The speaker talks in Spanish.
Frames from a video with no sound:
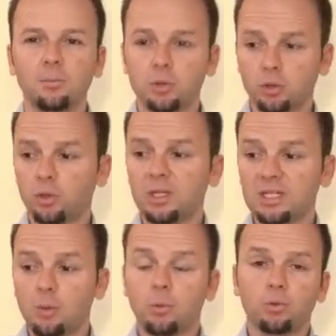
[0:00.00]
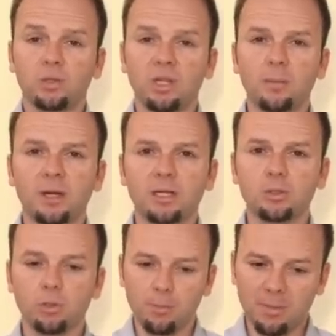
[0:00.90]
Pues hoy es la oportunidad para
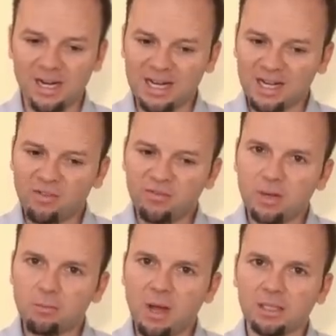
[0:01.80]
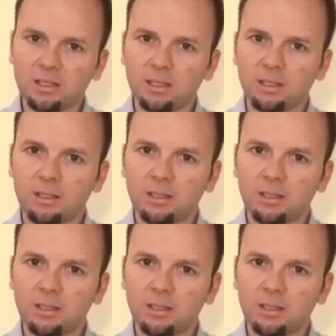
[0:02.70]
eso, para reafirmarte,